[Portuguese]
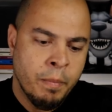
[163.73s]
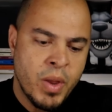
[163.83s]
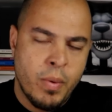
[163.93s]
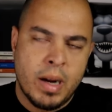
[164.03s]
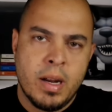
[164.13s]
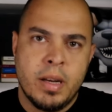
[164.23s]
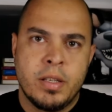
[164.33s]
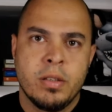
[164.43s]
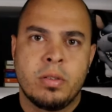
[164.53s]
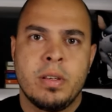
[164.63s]
Eu
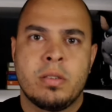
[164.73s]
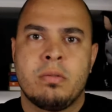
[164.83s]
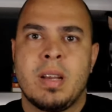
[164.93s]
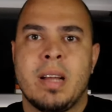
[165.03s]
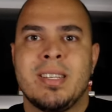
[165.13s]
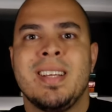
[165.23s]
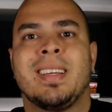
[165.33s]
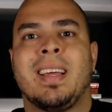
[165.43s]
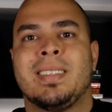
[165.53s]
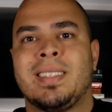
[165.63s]
acredito que isso traz
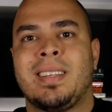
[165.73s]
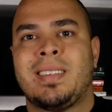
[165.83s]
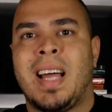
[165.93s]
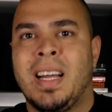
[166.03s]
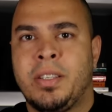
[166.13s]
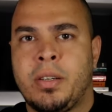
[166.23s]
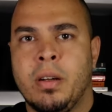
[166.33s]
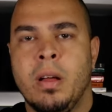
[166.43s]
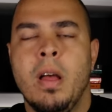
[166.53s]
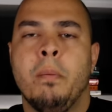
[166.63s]
riqueza
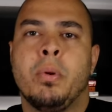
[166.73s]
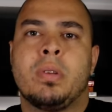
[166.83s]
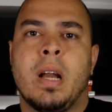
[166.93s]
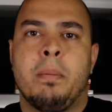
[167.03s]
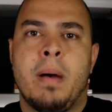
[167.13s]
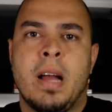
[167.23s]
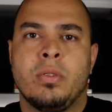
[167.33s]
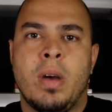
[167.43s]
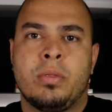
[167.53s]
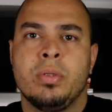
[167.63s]
tática para o trabalho
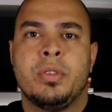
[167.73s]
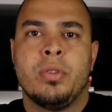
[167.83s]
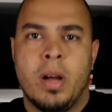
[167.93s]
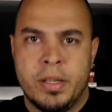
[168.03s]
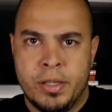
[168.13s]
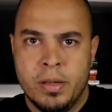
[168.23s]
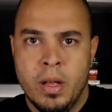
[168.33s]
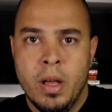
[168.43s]
do Arthur Jorge.